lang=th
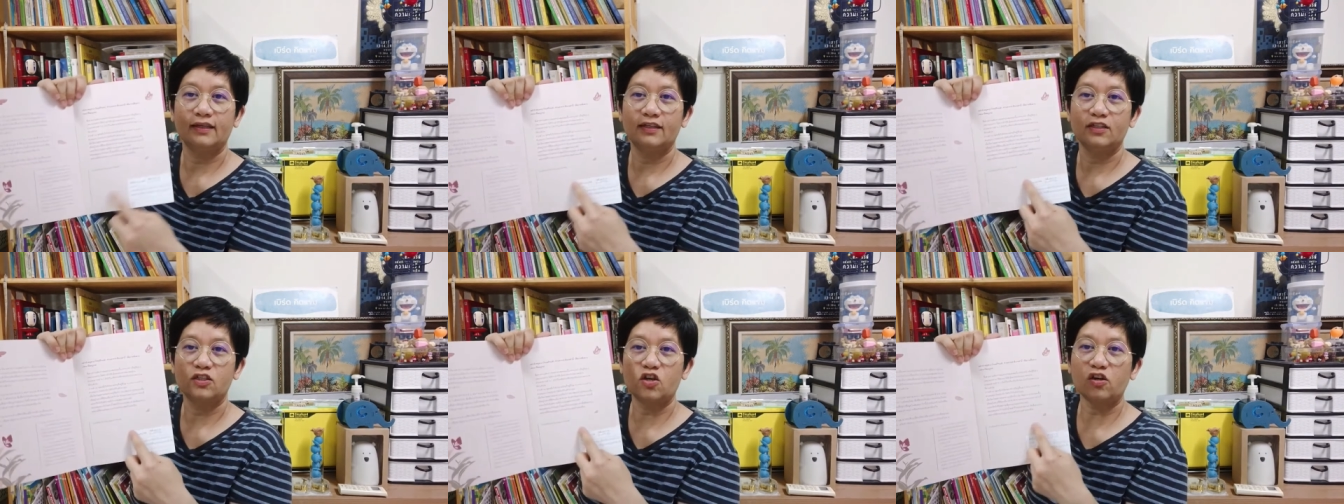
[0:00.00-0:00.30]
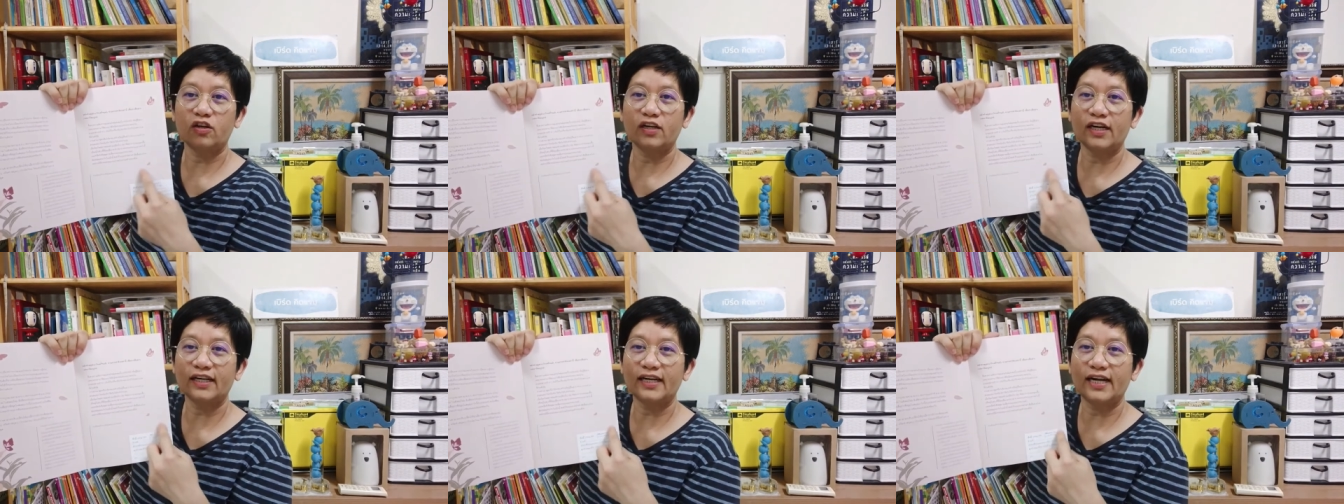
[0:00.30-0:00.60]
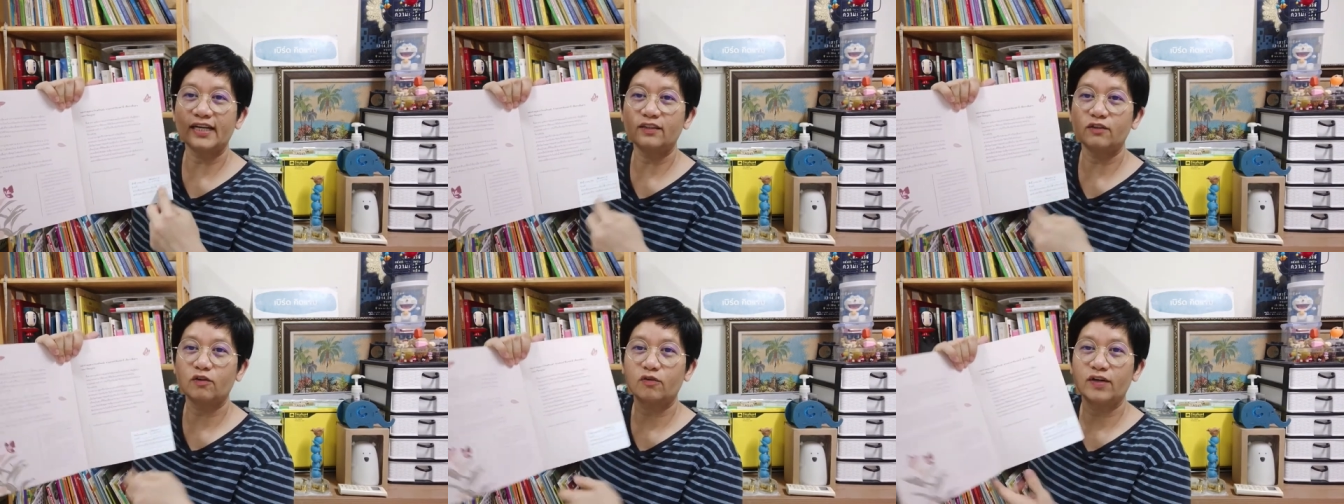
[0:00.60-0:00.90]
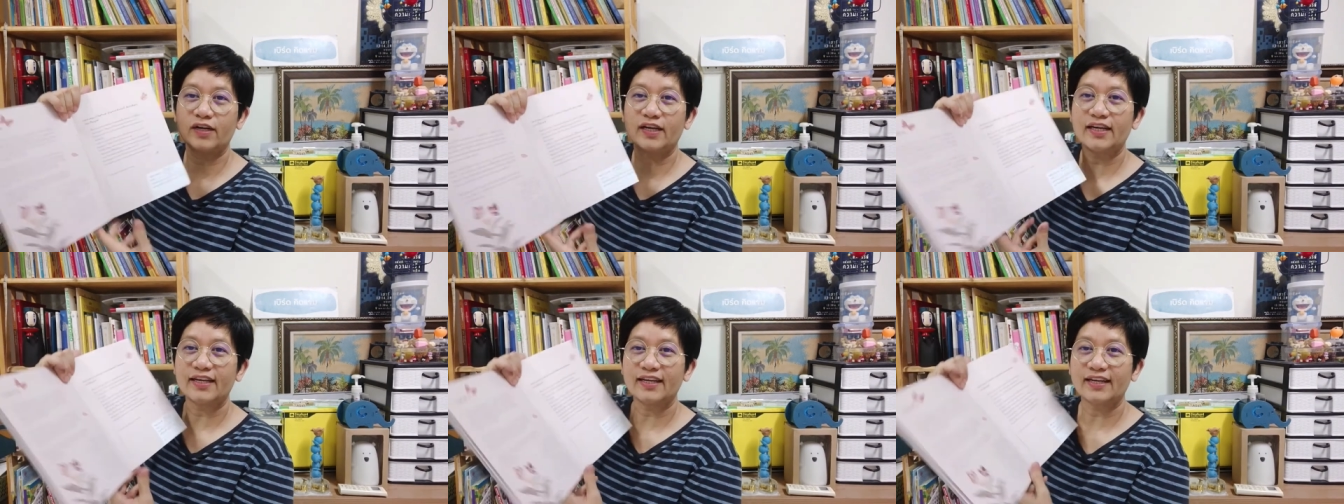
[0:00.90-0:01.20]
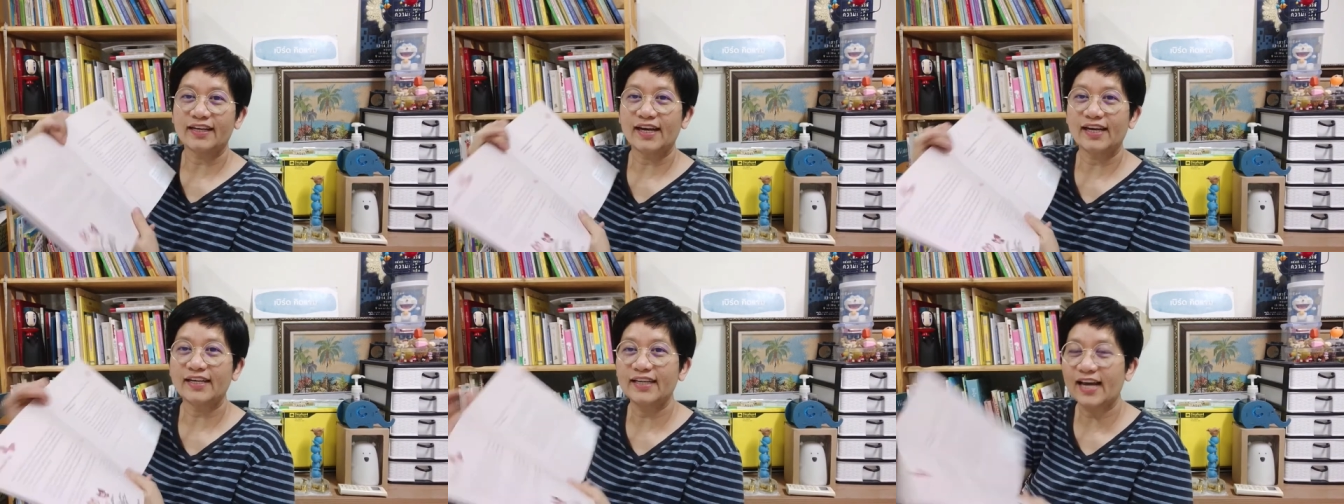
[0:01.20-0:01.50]
ช่องเล็กๆตรงนี้
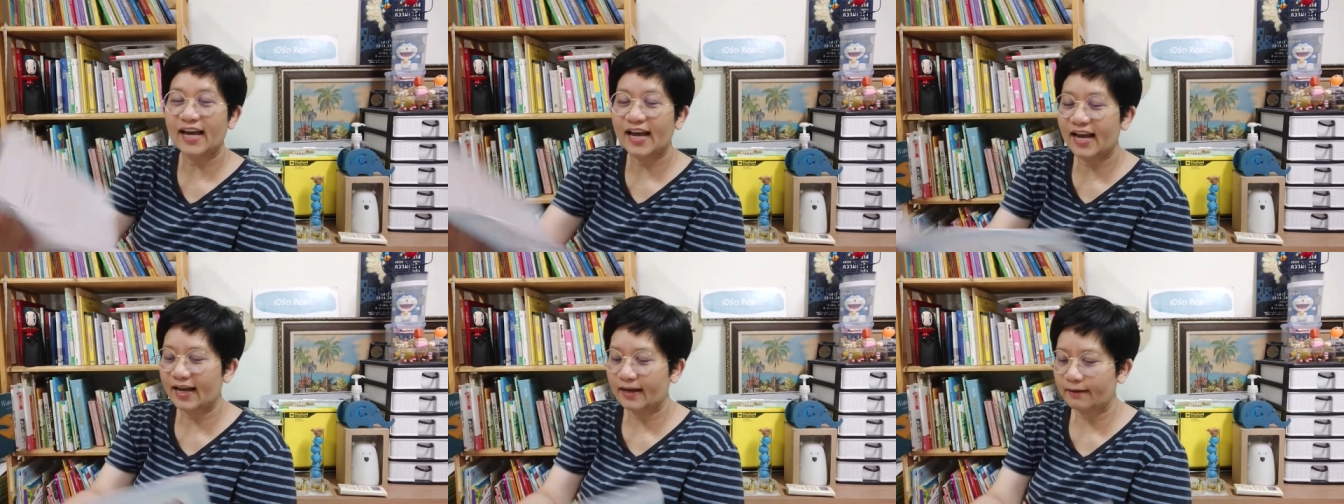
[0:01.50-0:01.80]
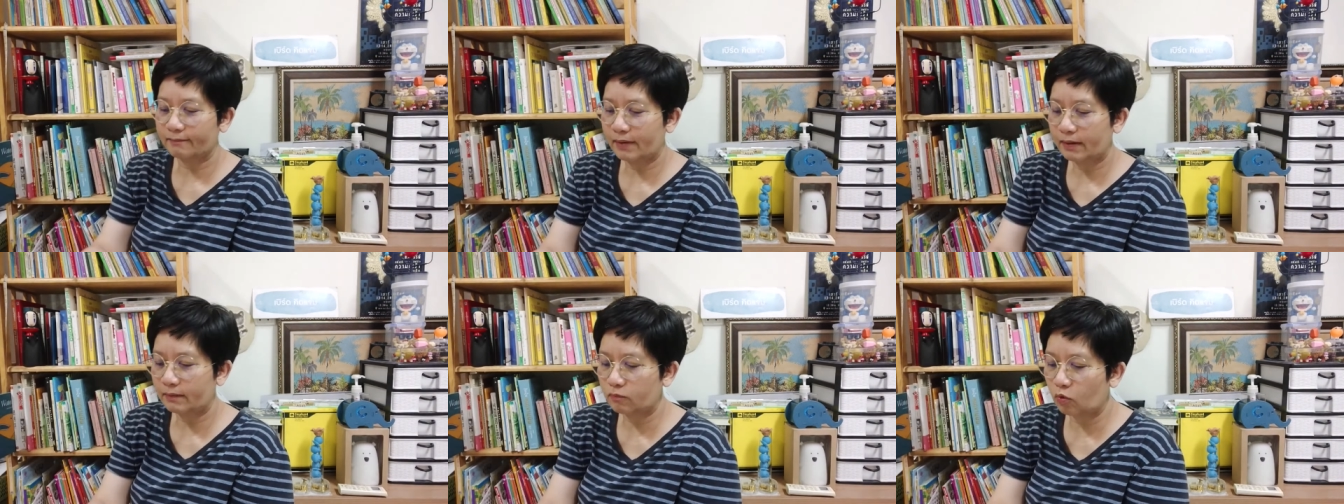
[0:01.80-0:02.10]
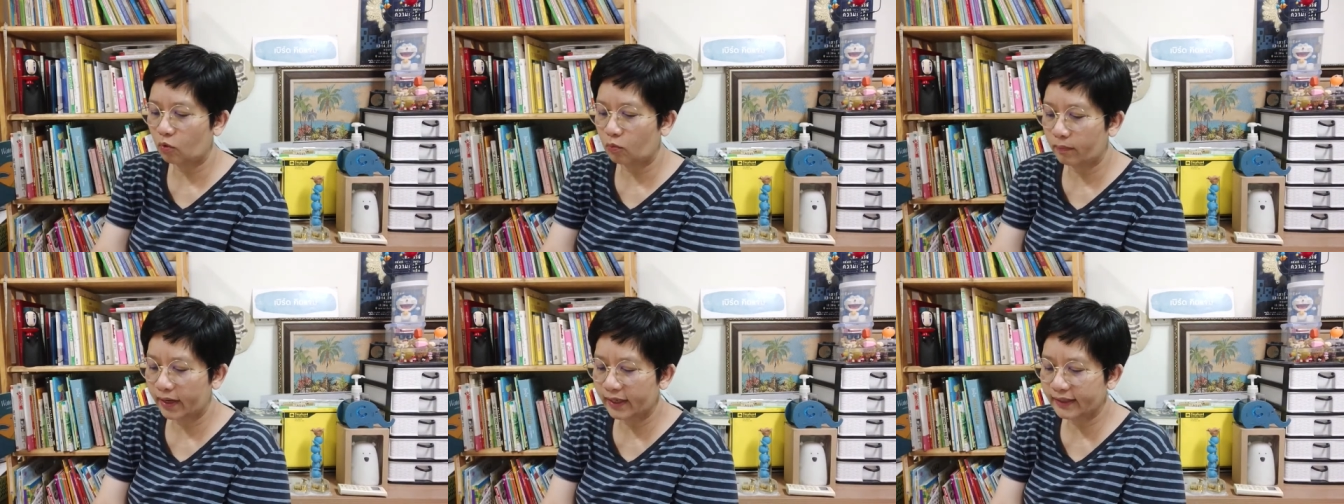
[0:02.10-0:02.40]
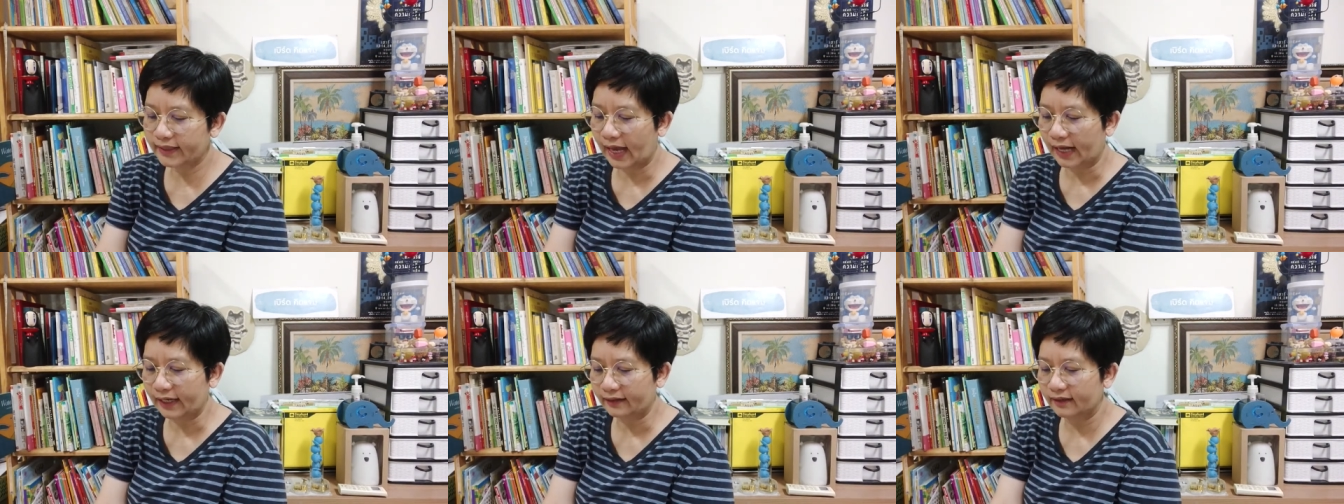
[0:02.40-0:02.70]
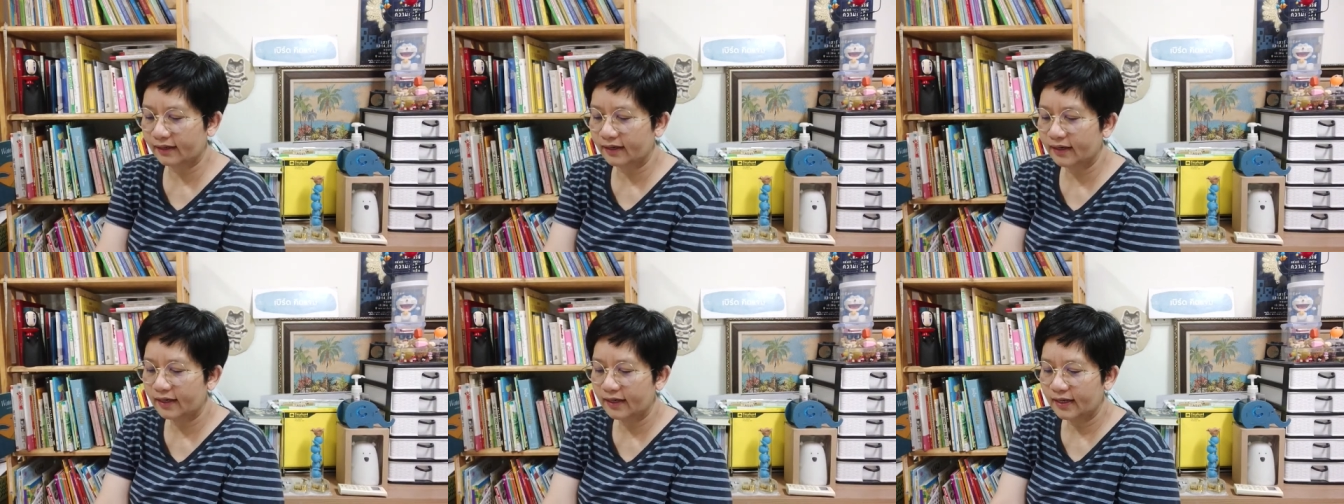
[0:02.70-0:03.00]
ข้างล่างเป็นมุมให้ตัด
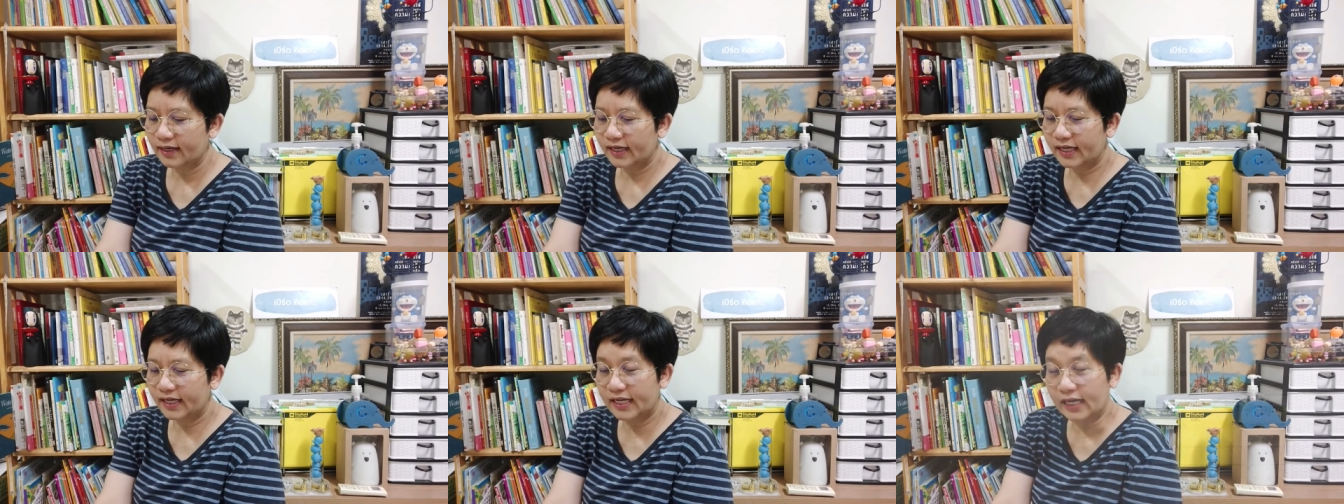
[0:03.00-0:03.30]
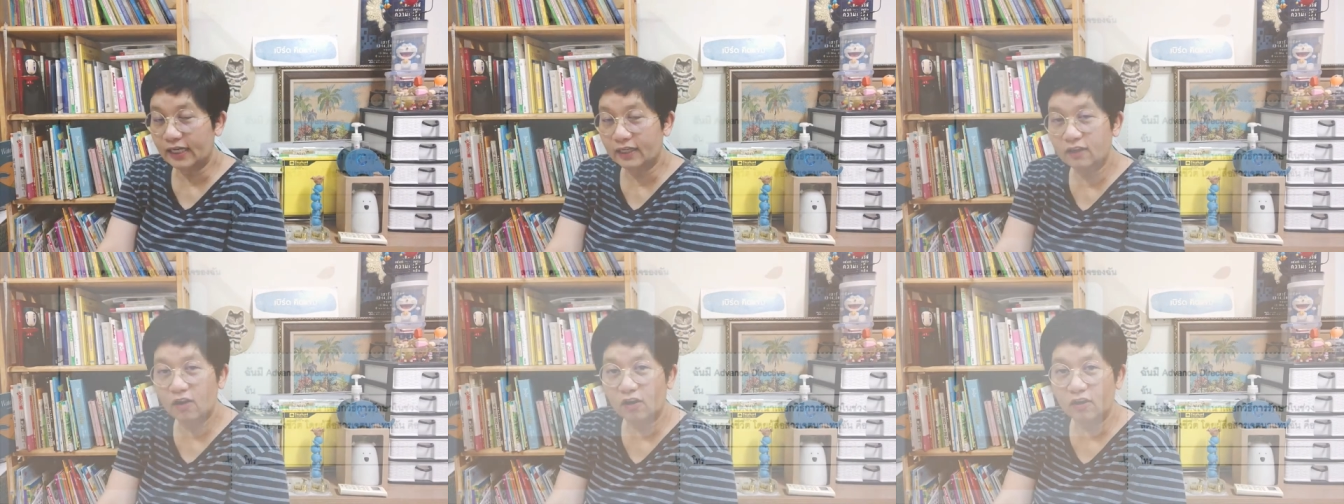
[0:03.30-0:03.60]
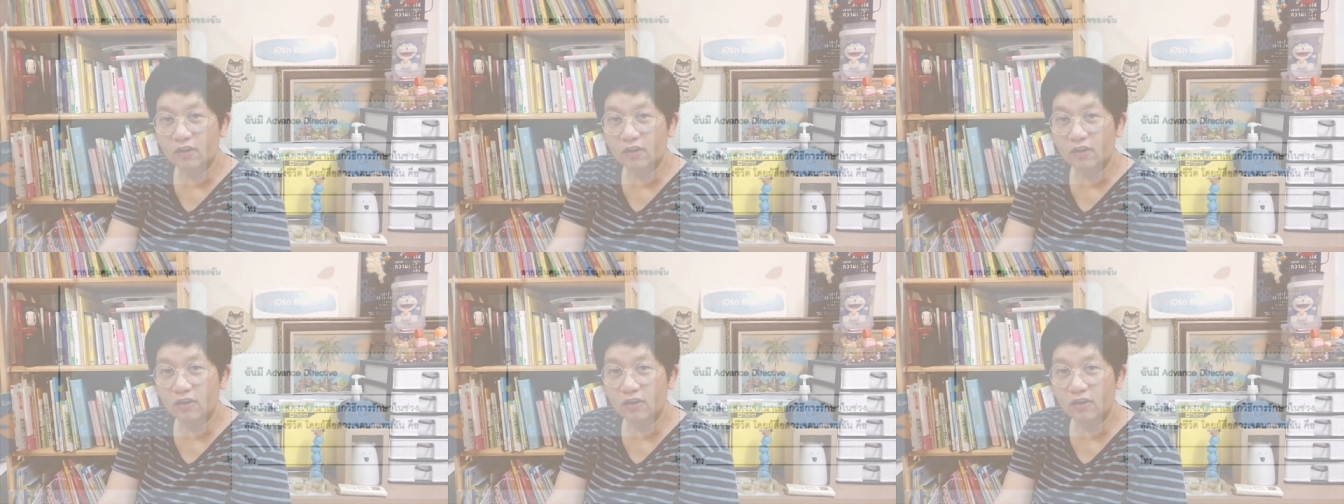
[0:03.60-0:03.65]
เขียนก่อน